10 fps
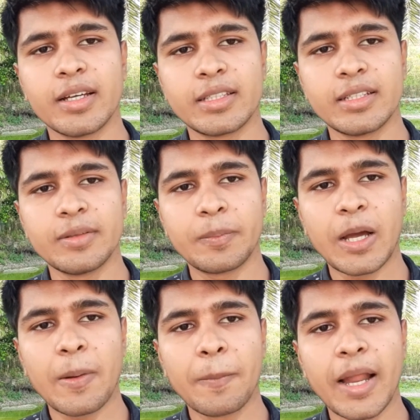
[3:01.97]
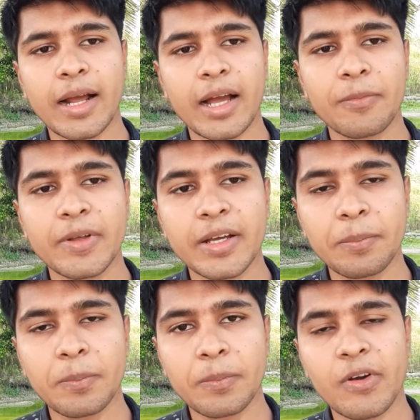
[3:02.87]
তিনি ব্ল্যাক আফ্রিকান
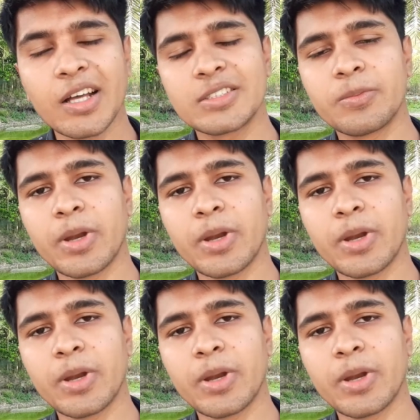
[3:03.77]
ফার্স্ট